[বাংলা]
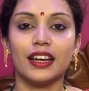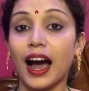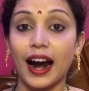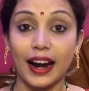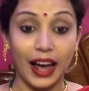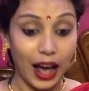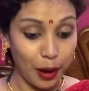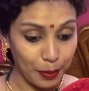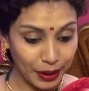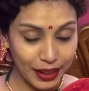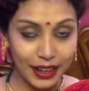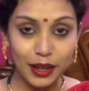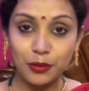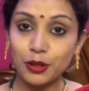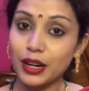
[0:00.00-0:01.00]
আর আমাকে
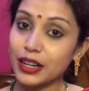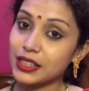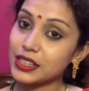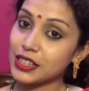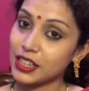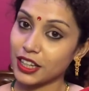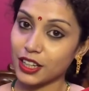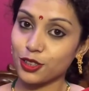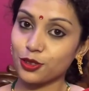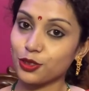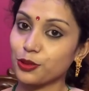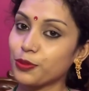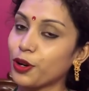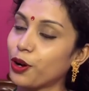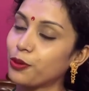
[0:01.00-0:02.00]
কেমন লাগছে সেটা কিন্তু
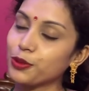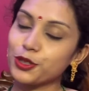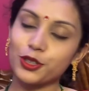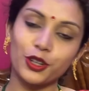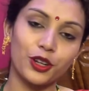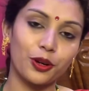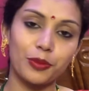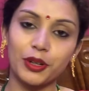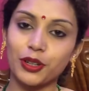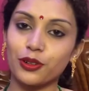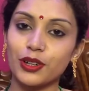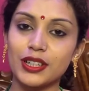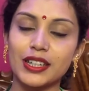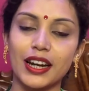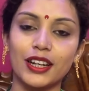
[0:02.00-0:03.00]
তোমরা অবশ্যই কমেন্ট
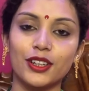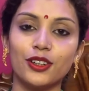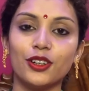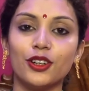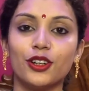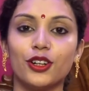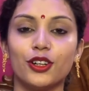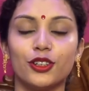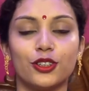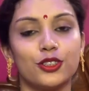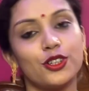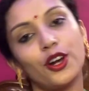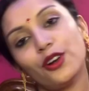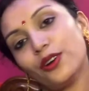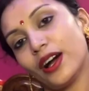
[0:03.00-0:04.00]
করে জানিও তো
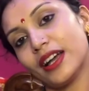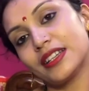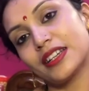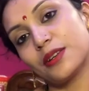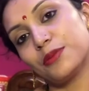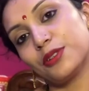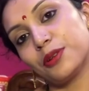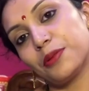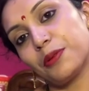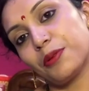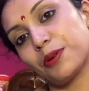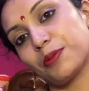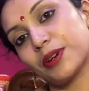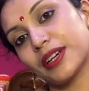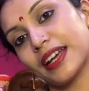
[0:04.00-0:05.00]
চলো আজকের মতো আমার
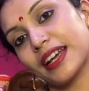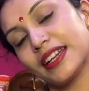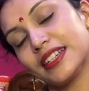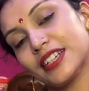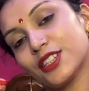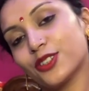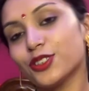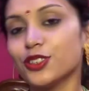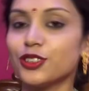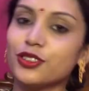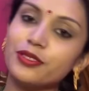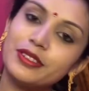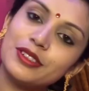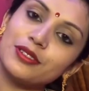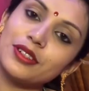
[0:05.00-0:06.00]
বকবকটা এখানেই শেষ করছি যদি
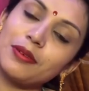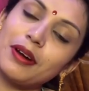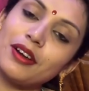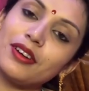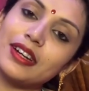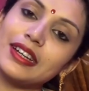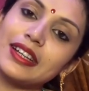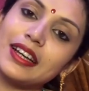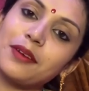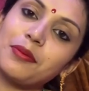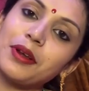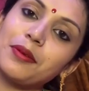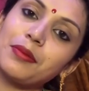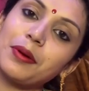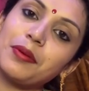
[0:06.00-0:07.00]
ভিডিওটা ভালো লেগে থাকে
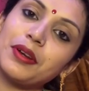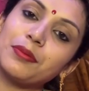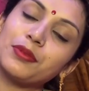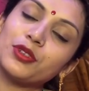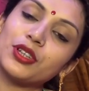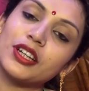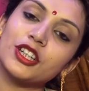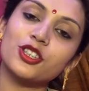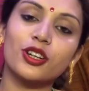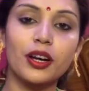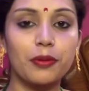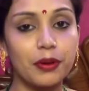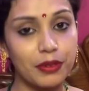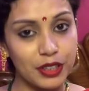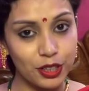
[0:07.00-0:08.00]
ফ্রেন্ড ফ্যামিলি প্রত্যেকের সঙ্গে
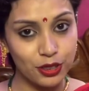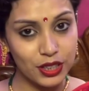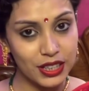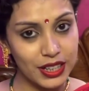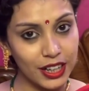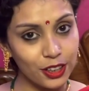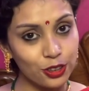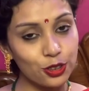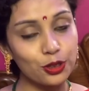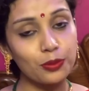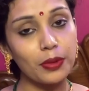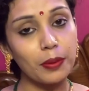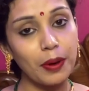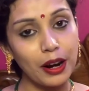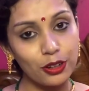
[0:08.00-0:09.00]
আমার ভিডিওটা শেয়ার করো
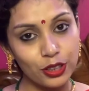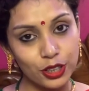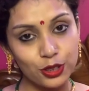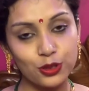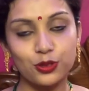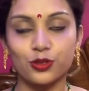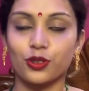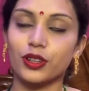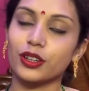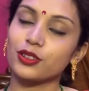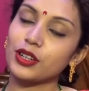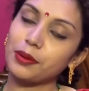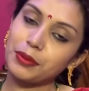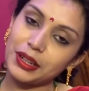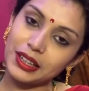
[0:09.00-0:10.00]
তোমরা ভালো থেকো সুস্থ থেকো
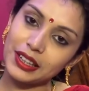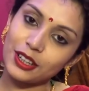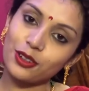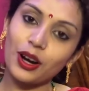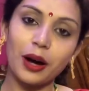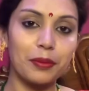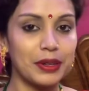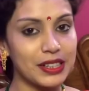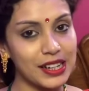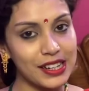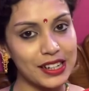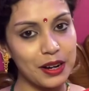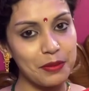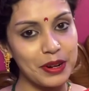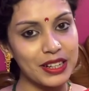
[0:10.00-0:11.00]
সাবধানে থেকো আমার
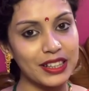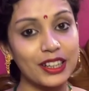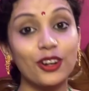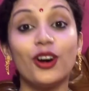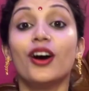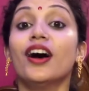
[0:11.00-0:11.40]
চ্যানেলটার পাশে দেখো